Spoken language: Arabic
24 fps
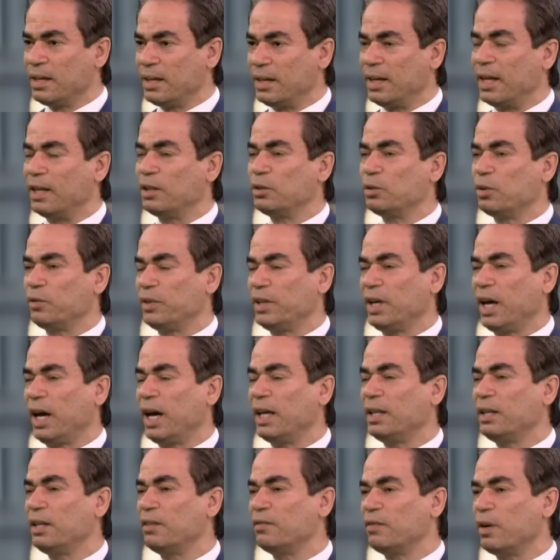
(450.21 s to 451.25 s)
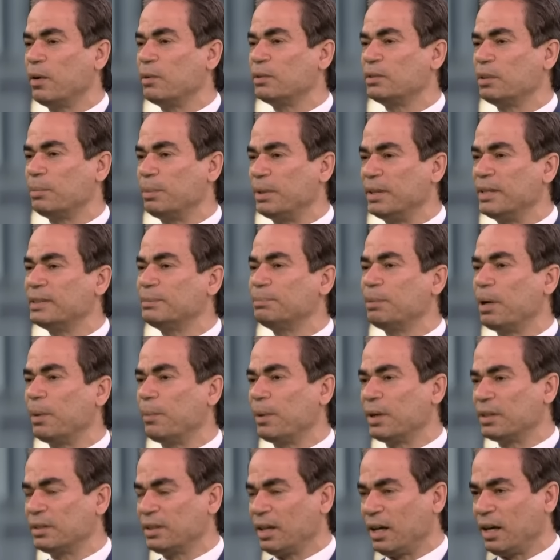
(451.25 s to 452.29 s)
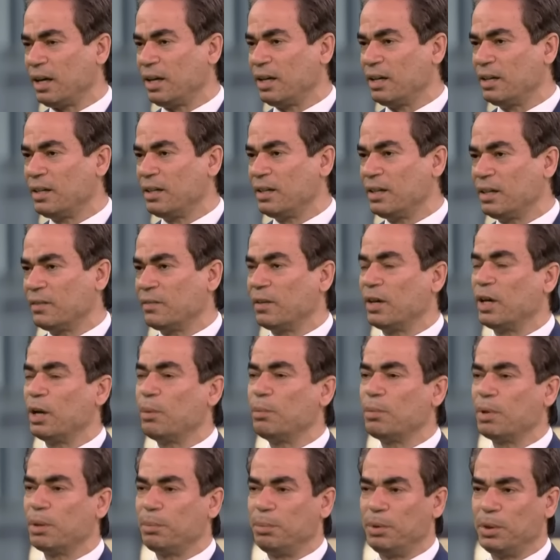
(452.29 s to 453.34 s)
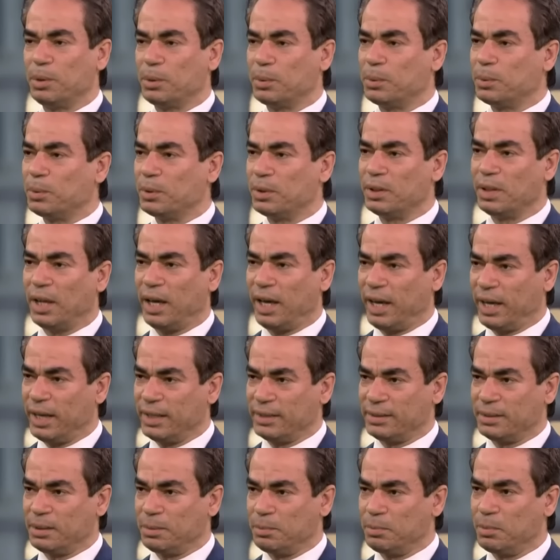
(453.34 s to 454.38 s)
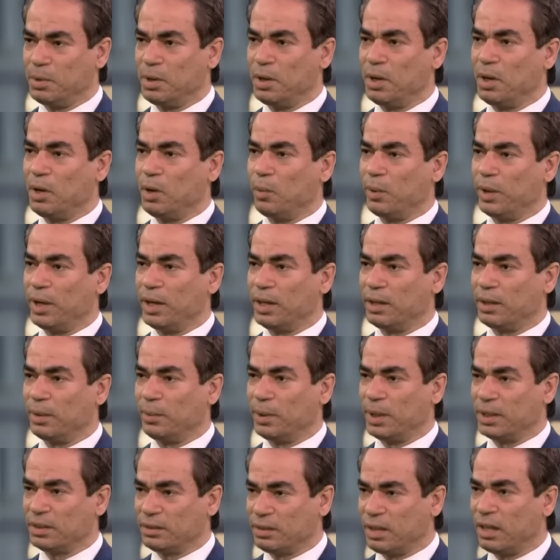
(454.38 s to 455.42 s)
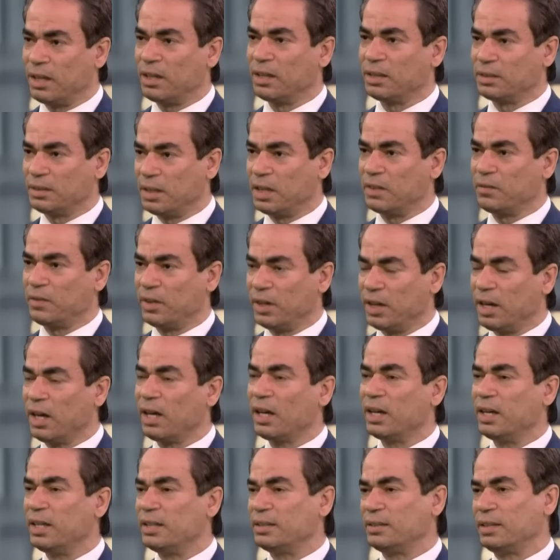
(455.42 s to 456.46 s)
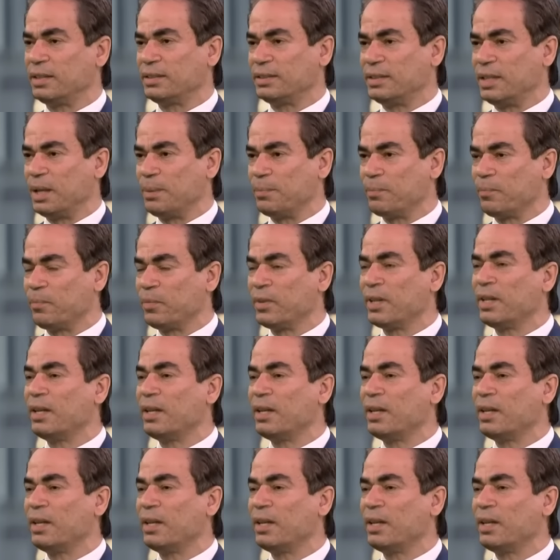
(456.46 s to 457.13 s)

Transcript: لأنه في حال الفوز بنسبة واضحة فالأمر بيكون حاسم ويضطر الطرف الآخر للاستسلام